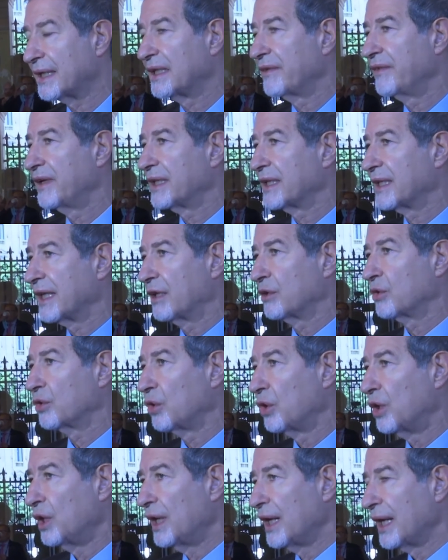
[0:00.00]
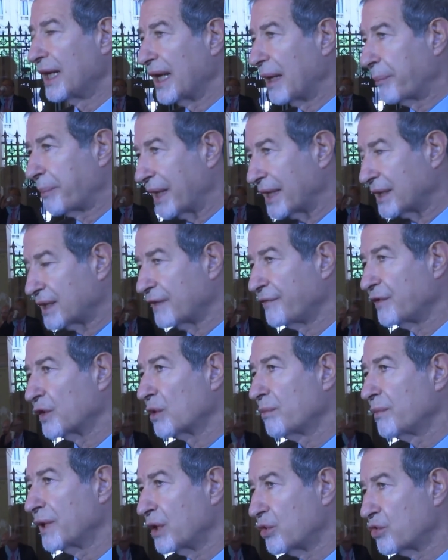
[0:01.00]
diventando la
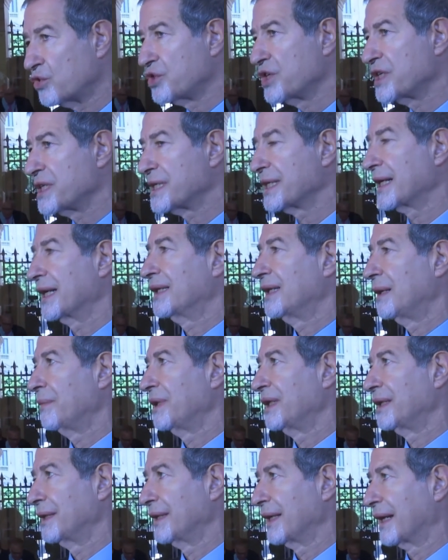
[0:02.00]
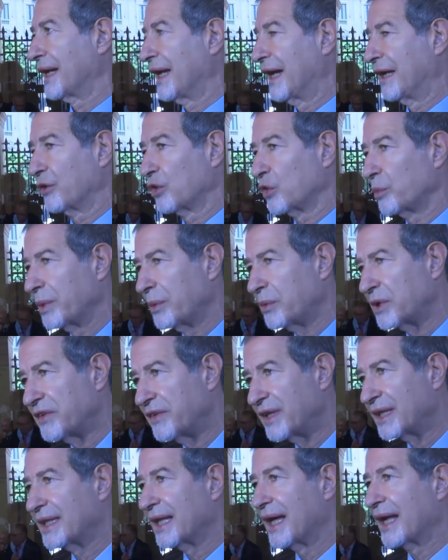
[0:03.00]
piattaforma logistica del Mediterraneo Mediterraneo, dobbiamo
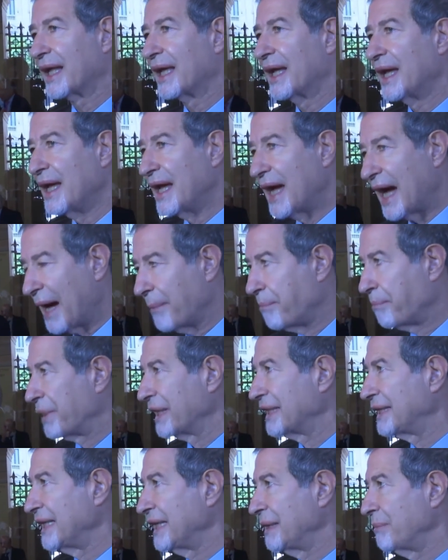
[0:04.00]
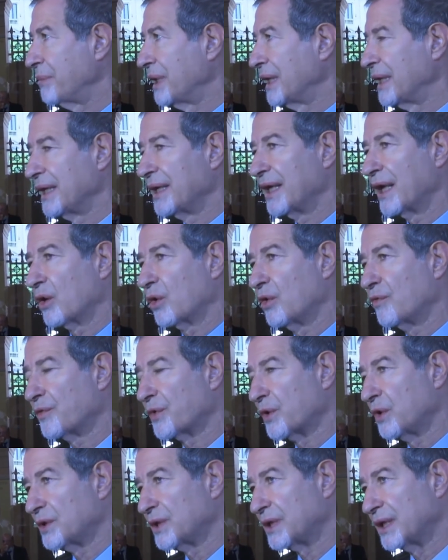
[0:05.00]
diventare appetibili nei
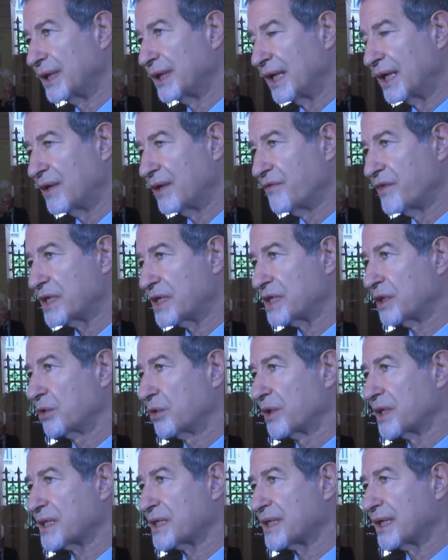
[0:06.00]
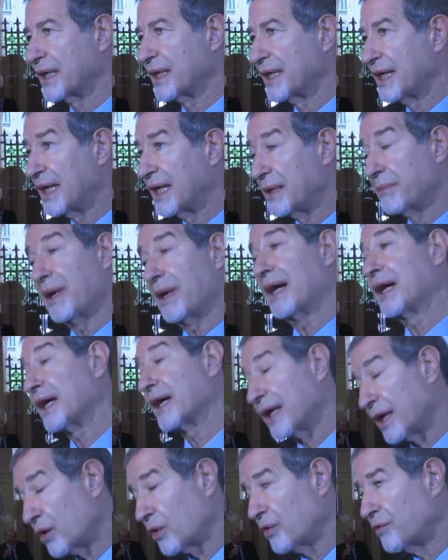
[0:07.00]
confronti degli investitori stranieri ma
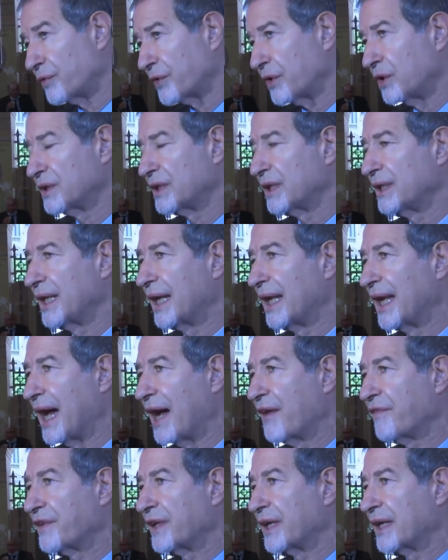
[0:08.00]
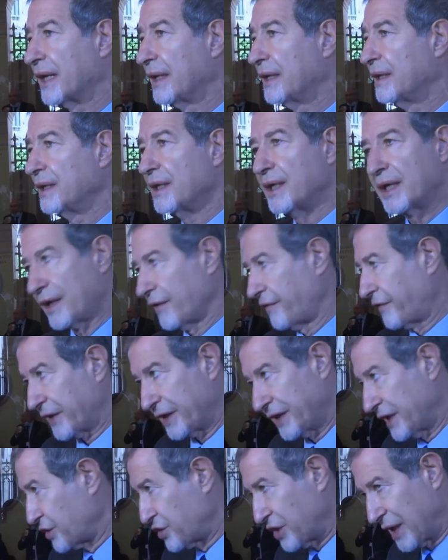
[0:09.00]
anche nei confronti dell'Africa che fra
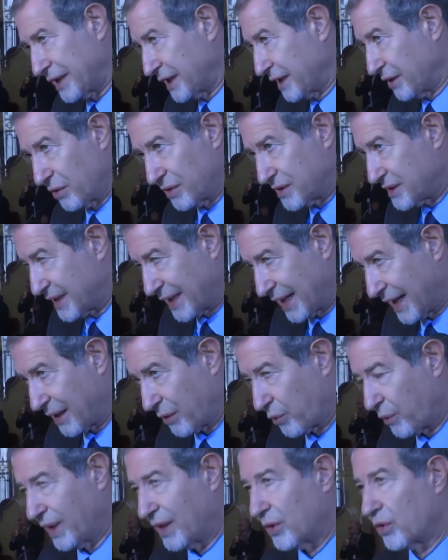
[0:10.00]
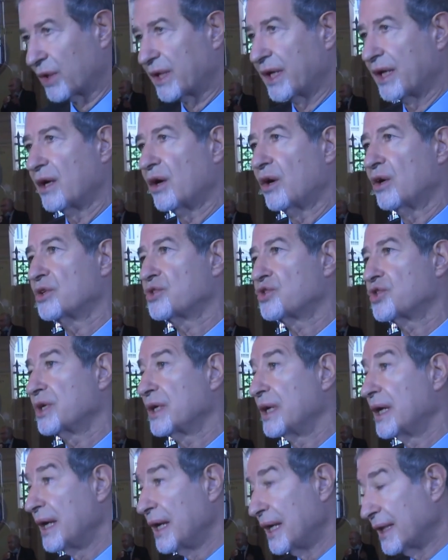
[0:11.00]
dieci anni non sarà quello che è
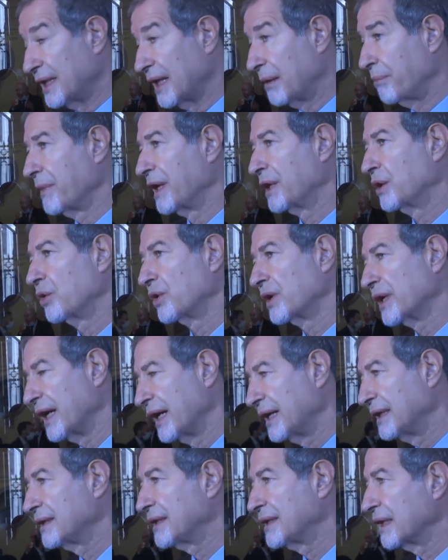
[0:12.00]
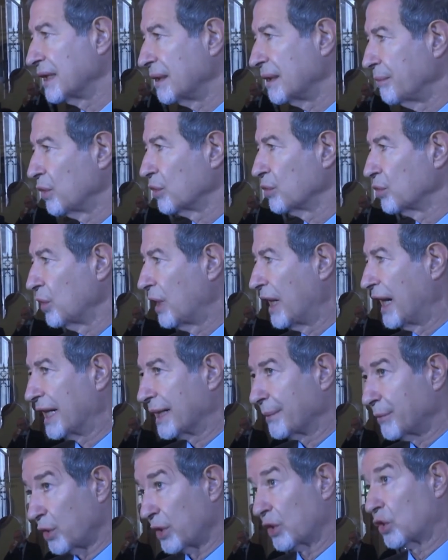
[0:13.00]
oggi, del Medio Oriente e del mondo
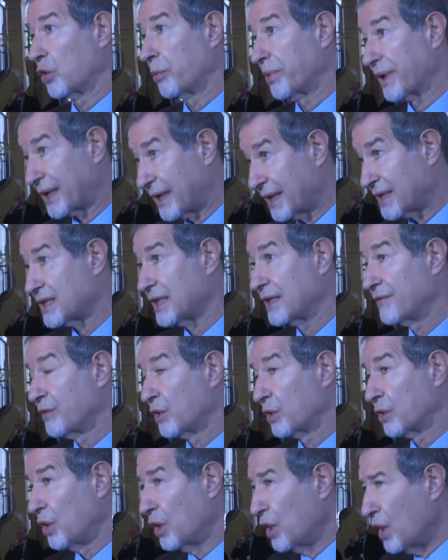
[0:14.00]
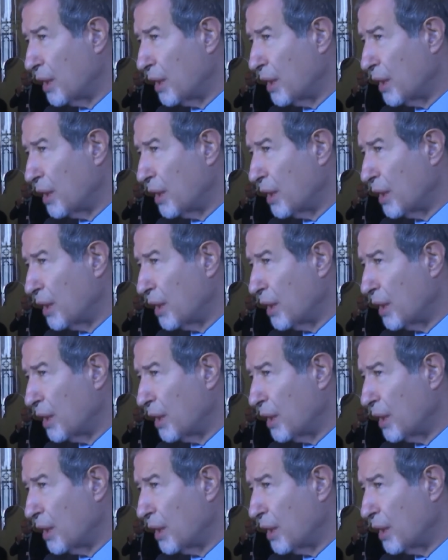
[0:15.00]
arabo. Ecco perché servono